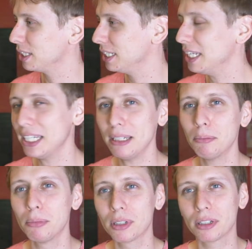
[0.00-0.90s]
家に
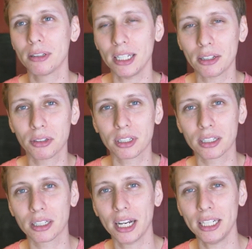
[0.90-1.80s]
やっと
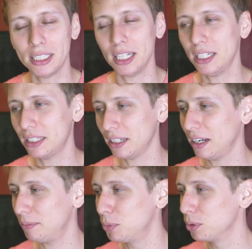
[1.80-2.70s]
帰ってきた
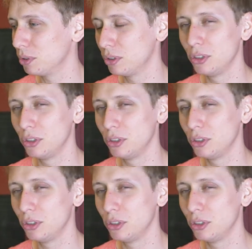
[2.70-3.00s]
らもう